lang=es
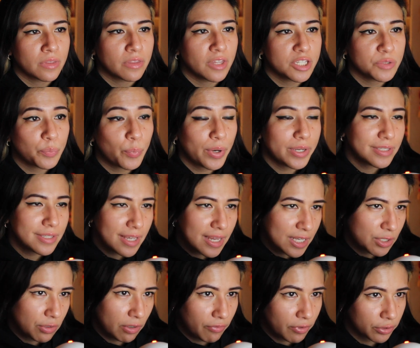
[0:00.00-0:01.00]
Después
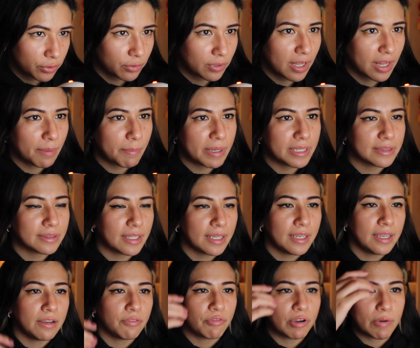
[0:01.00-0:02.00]
de eso,
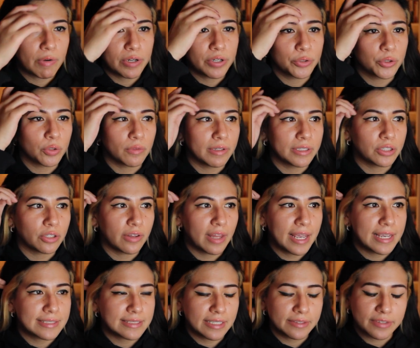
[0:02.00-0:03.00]
afortunadamente, fue cuando tuve
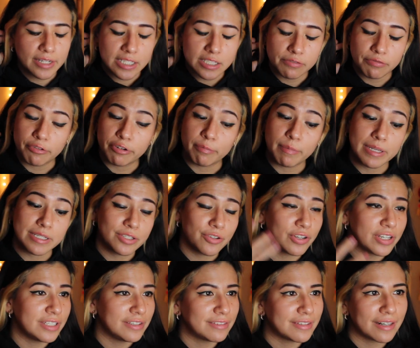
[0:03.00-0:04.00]
toda esta
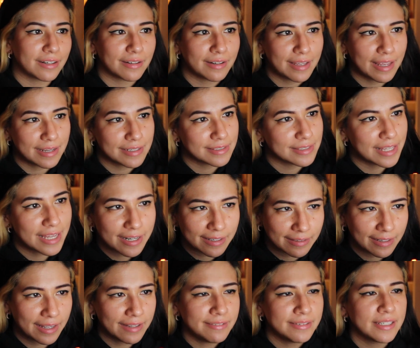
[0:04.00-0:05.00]
transformación interna y
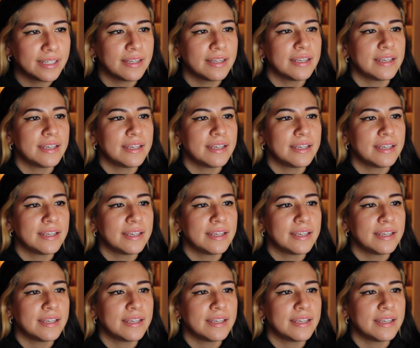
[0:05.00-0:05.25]
externa